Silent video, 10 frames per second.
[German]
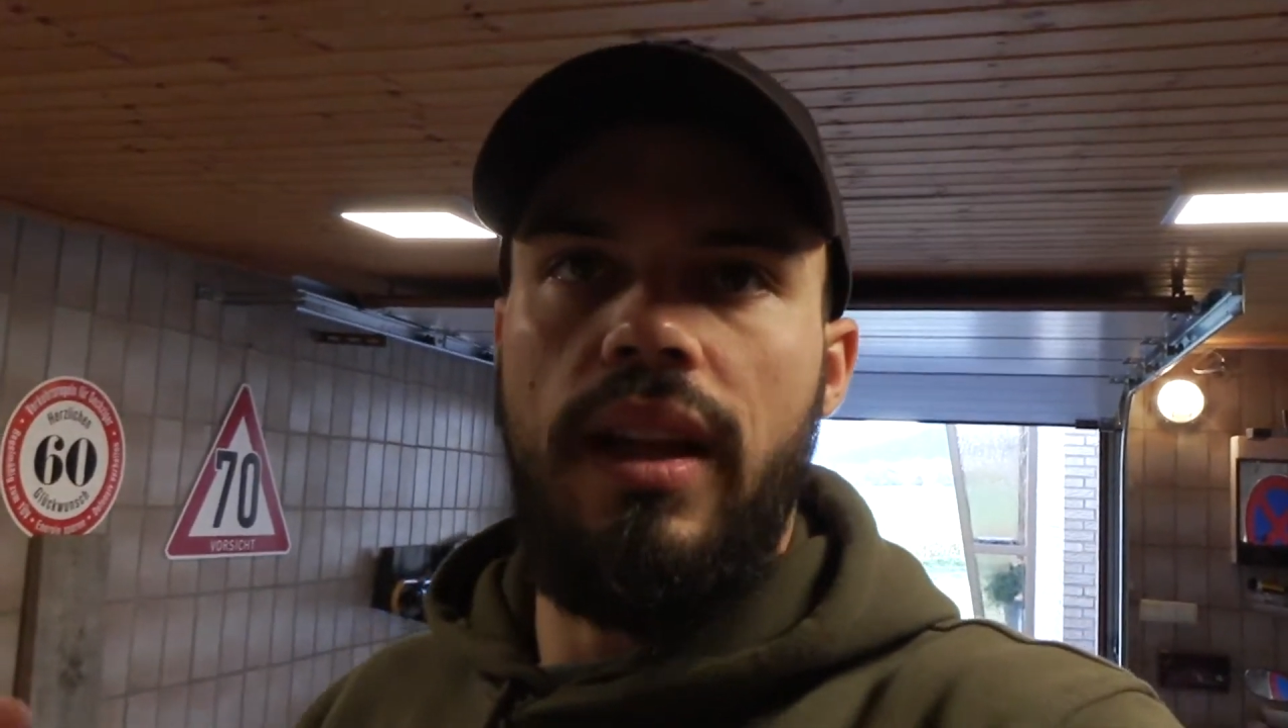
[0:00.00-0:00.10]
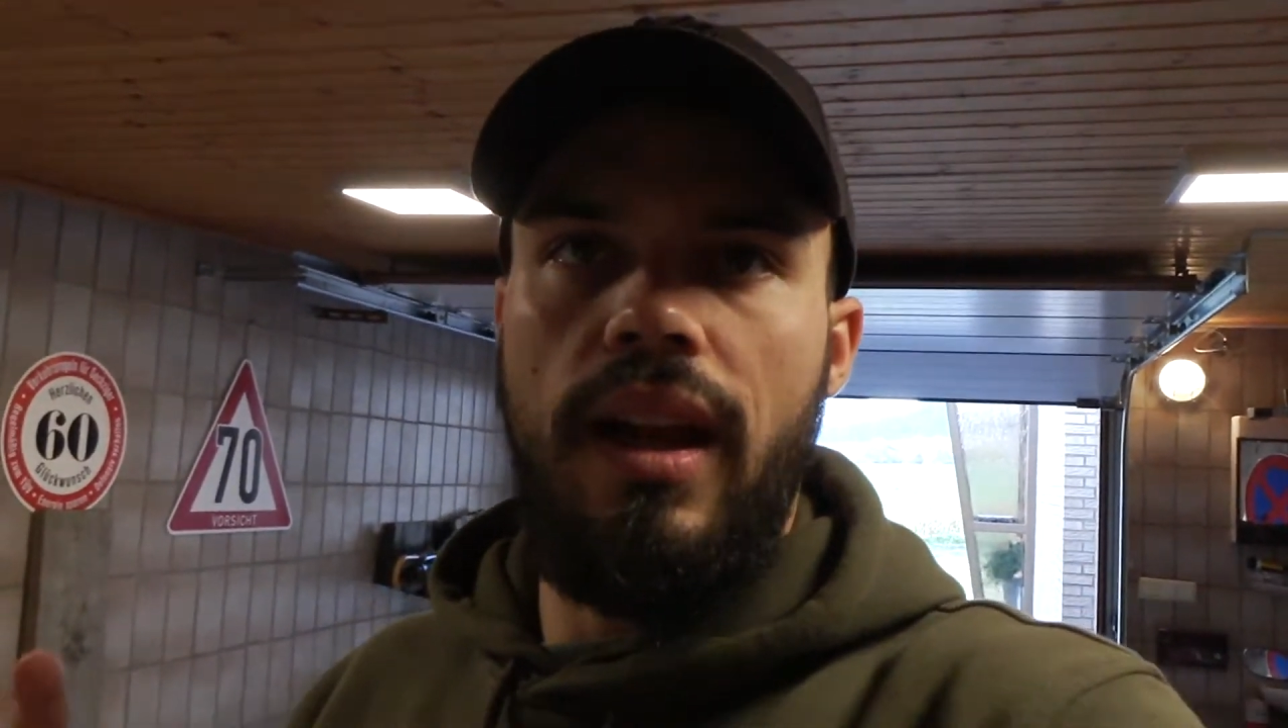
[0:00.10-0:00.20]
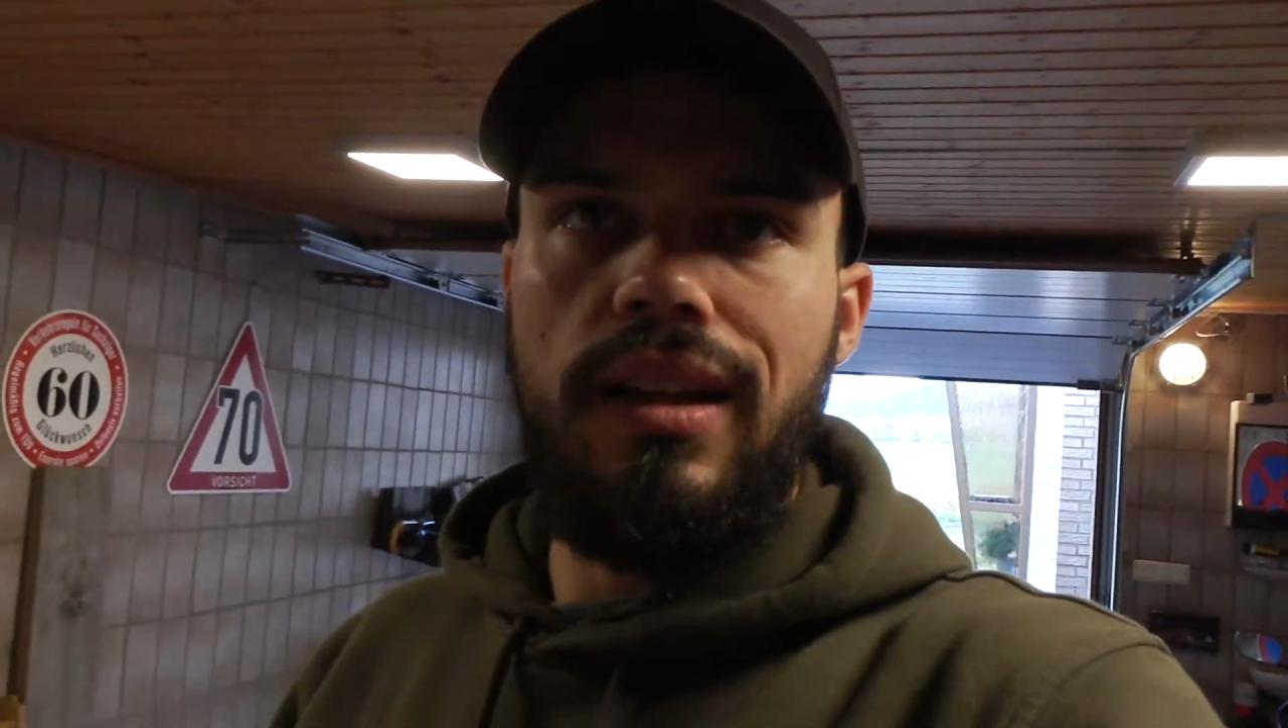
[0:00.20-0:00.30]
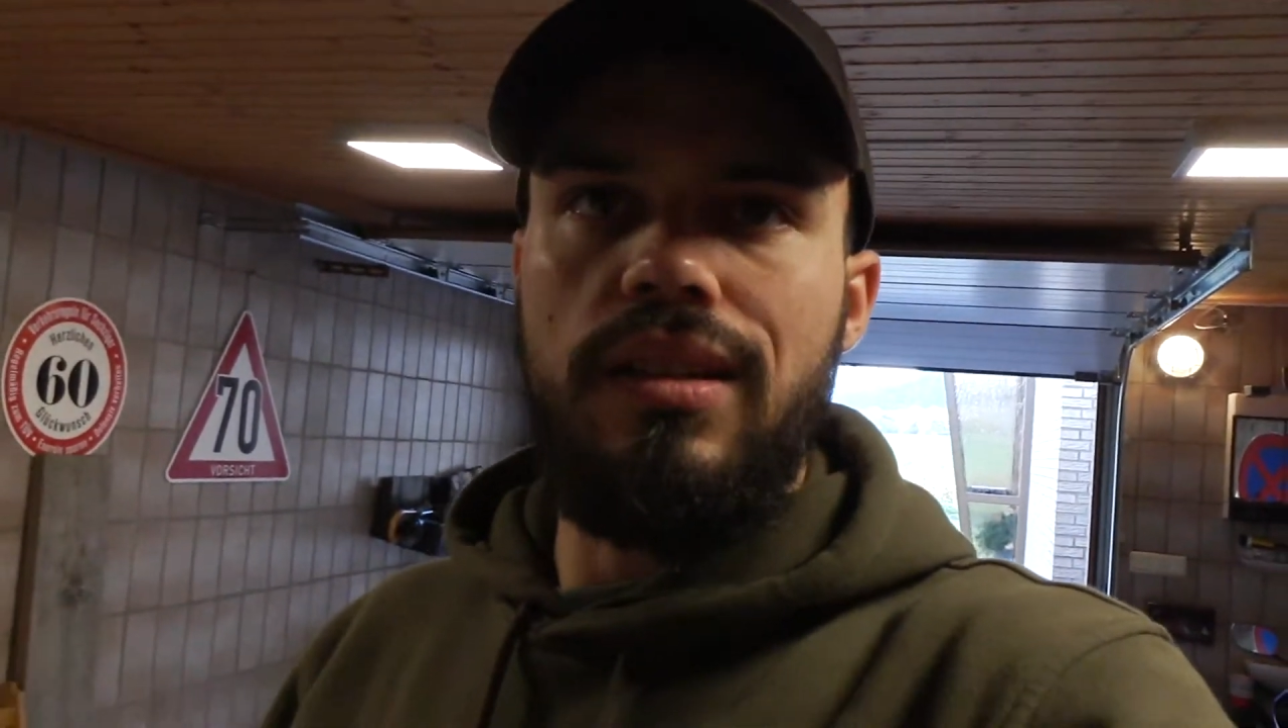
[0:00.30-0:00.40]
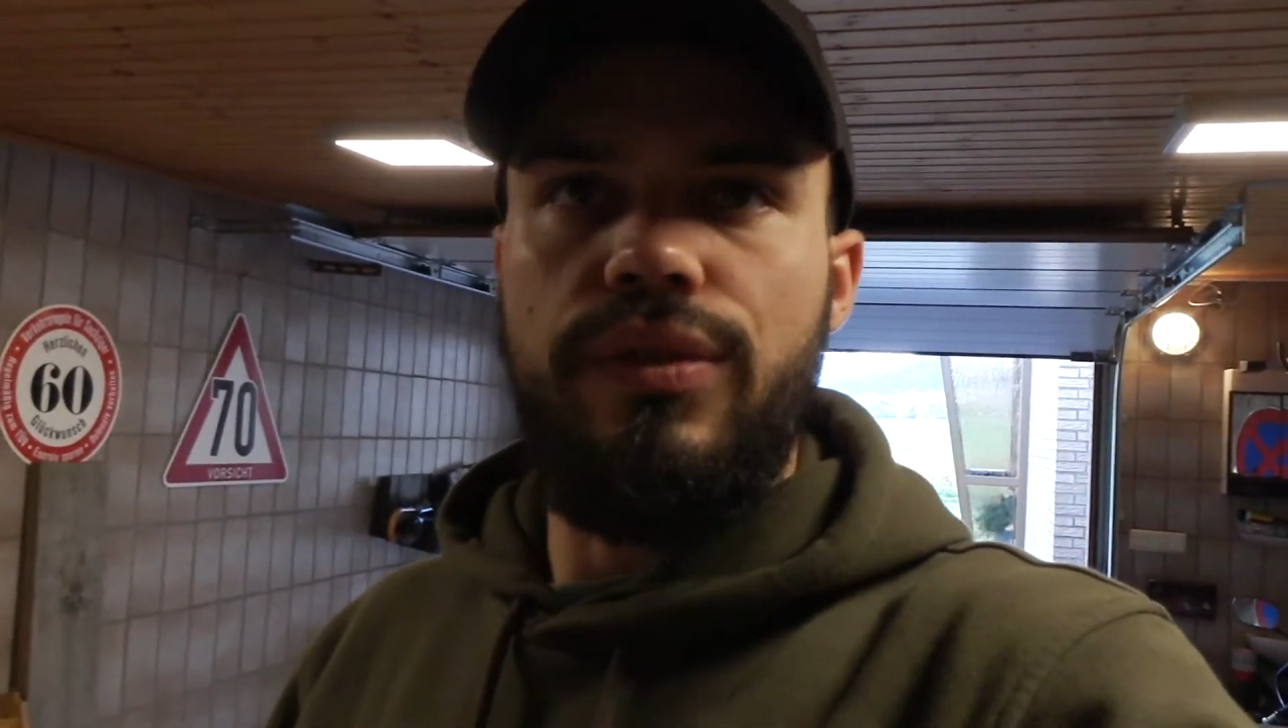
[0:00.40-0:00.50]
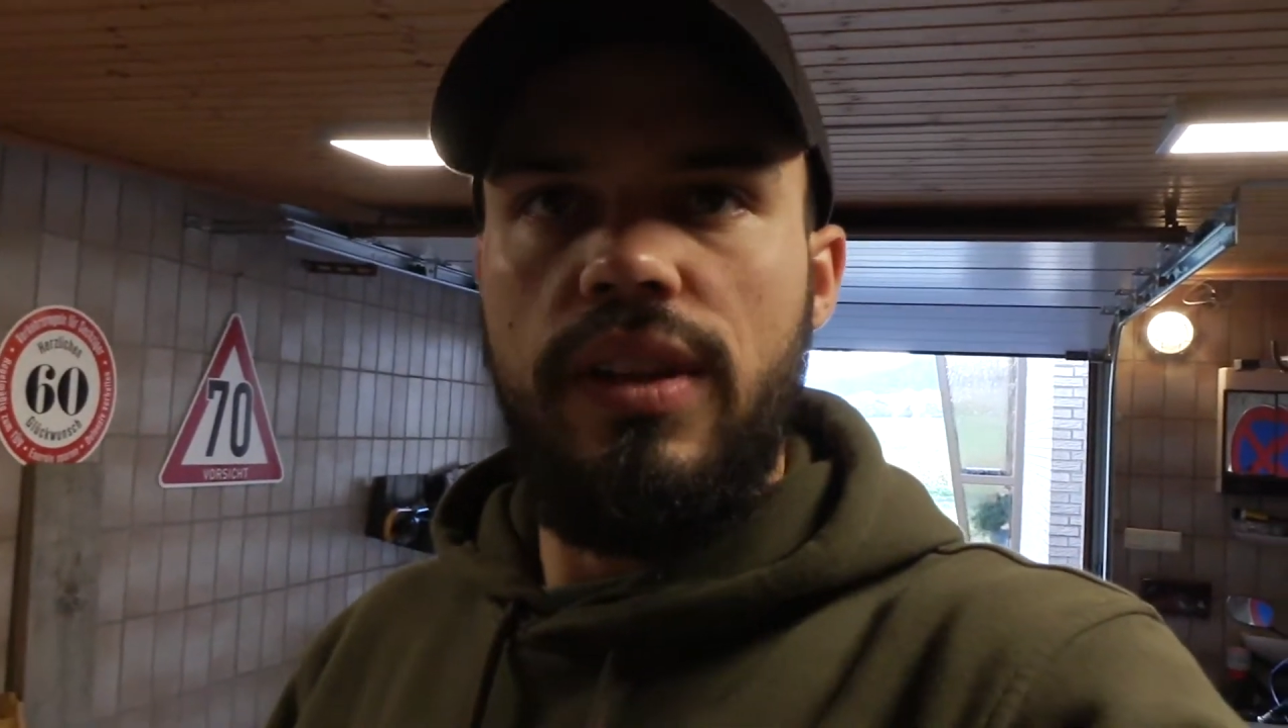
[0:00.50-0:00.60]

entlackte